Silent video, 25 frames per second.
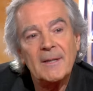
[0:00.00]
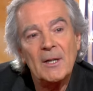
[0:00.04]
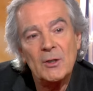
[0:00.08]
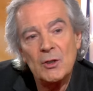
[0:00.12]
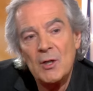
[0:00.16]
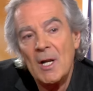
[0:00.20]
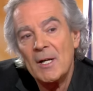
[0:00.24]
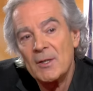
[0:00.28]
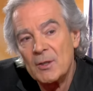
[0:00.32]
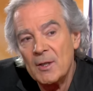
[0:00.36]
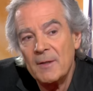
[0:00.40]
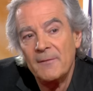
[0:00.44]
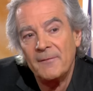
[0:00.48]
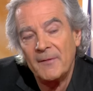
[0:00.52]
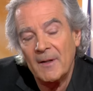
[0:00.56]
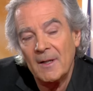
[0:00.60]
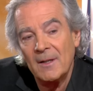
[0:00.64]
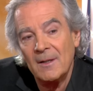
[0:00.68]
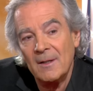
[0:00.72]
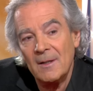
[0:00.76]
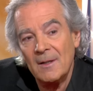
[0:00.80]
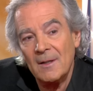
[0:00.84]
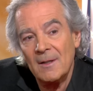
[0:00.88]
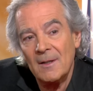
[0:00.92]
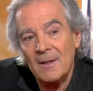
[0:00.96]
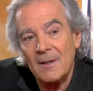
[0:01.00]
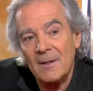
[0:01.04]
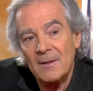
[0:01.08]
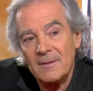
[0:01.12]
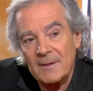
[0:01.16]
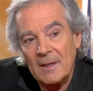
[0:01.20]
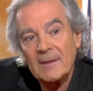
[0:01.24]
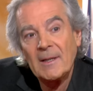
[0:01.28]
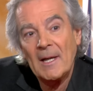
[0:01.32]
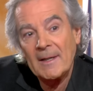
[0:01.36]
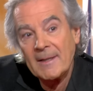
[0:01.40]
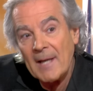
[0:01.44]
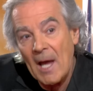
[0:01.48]
âge-là que je l'ai fait. Ah.
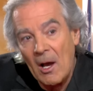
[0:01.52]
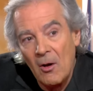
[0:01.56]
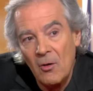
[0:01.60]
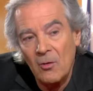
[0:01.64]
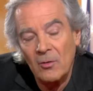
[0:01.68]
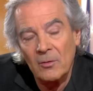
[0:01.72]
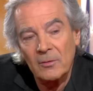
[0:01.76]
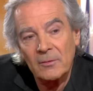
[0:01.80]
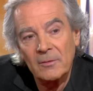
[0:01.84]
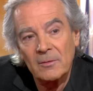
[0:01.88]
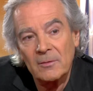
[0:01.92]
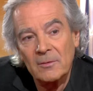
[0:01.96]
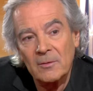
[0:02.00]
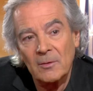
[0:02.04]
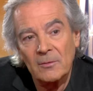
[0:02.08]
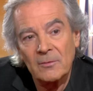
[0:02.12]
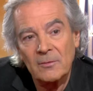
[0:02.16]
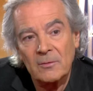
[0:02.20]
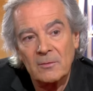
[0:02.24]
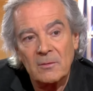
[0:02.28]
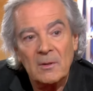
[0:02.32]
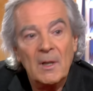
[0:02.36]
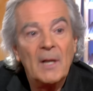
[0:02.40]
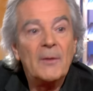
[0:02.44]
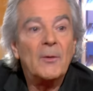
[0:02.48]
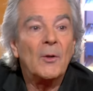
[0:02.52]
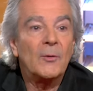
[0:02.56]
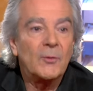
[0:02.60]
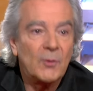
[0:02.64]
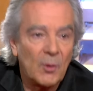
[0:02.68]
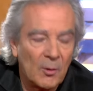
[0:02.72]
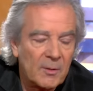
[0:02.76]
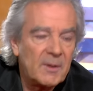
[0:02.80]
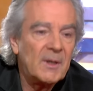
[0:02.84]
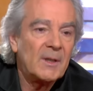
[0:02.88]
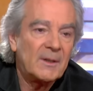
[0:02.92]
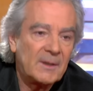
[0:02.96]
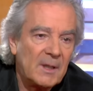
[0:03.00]
C'est à 40, quand la
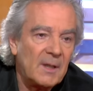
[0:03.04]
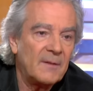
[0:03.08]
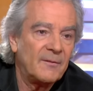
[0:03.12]
notoriété